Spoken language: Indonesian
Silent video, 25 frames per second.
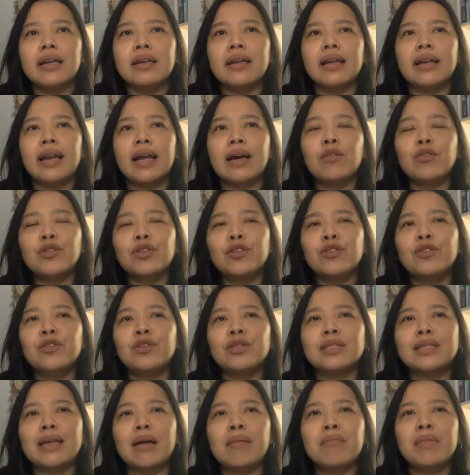dan aku
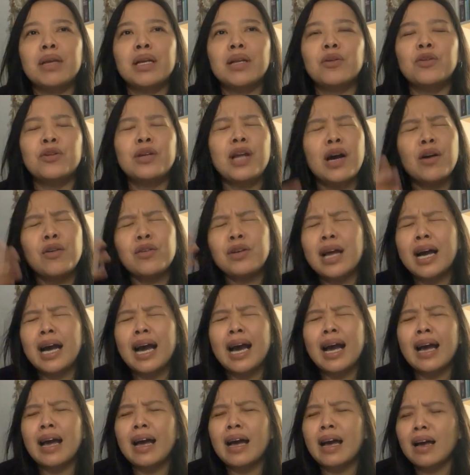tuh sambil udah udah
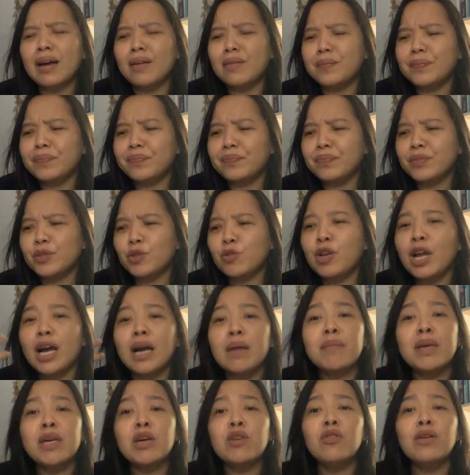nggak udah
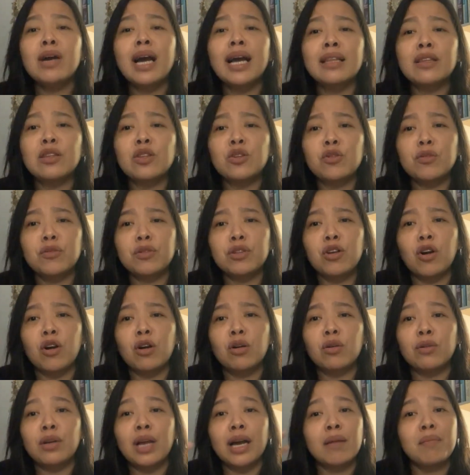kebingungan tuh dok
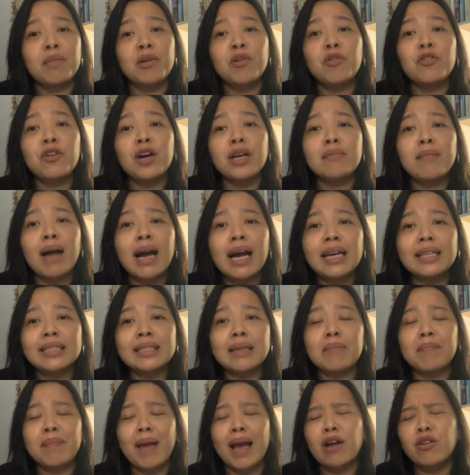udah kebingungan banget
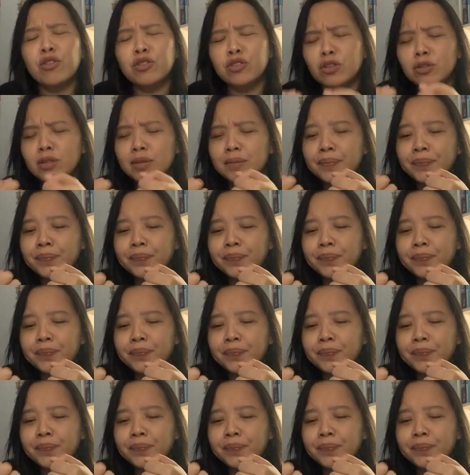sampai aku tuh